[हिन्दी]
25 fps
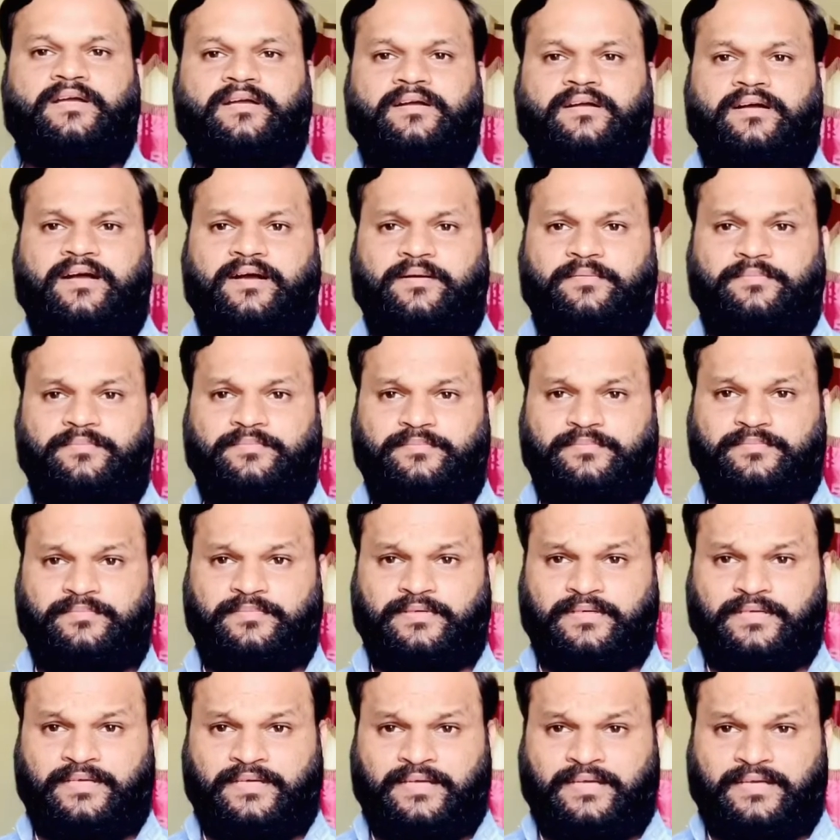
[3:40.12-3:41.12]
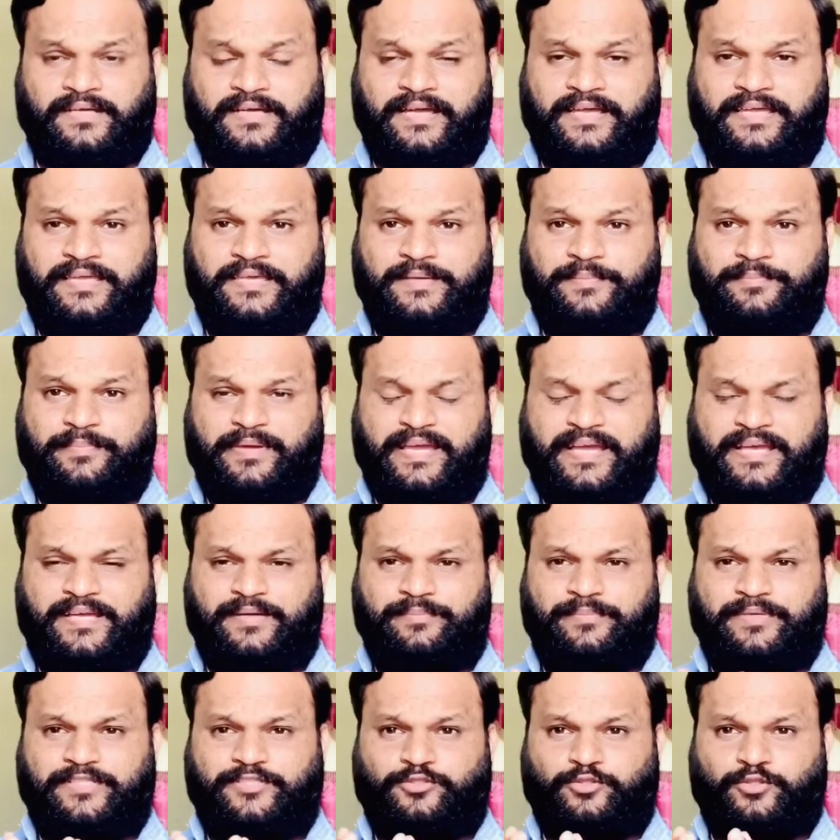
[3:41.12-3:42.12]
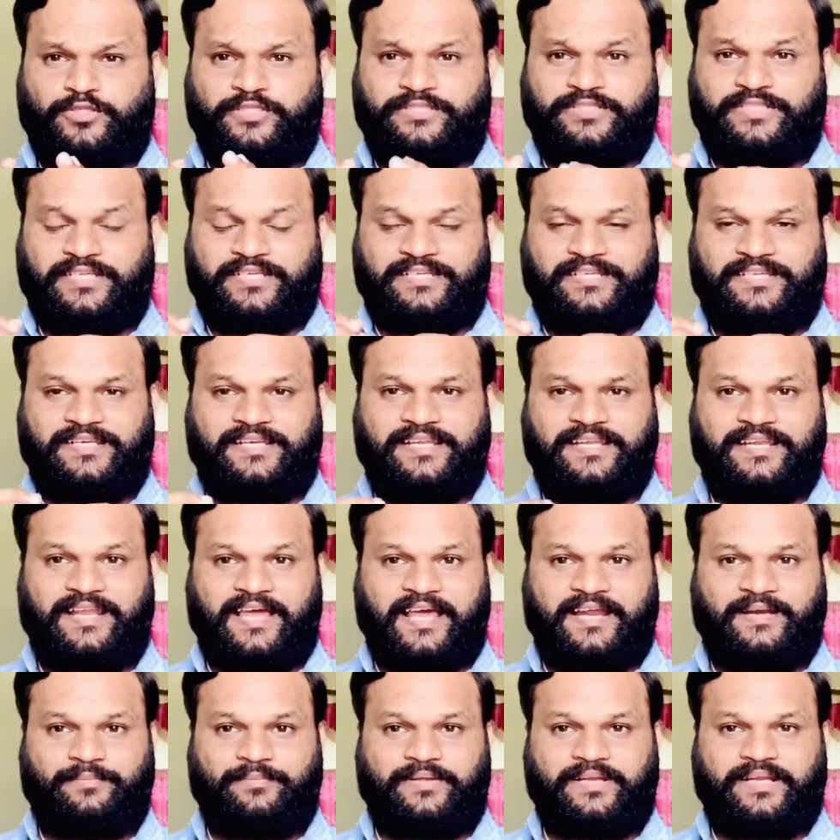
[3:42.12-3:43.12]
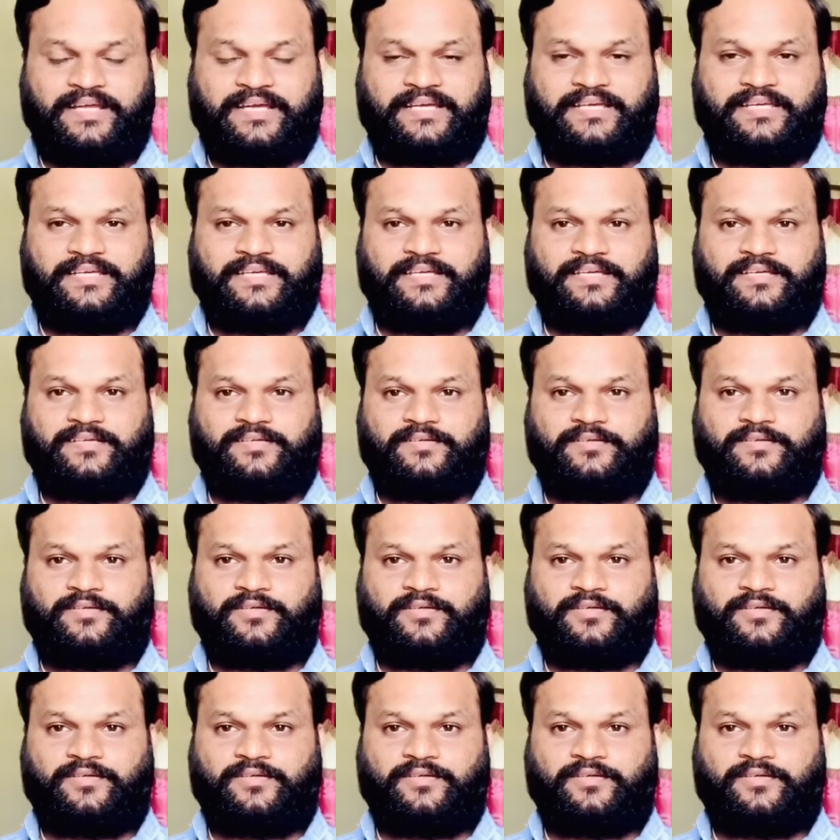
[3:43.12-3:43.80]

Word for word: हम कहीं बैंक में थोड़ी देर के लिए लाइन में लगे हैं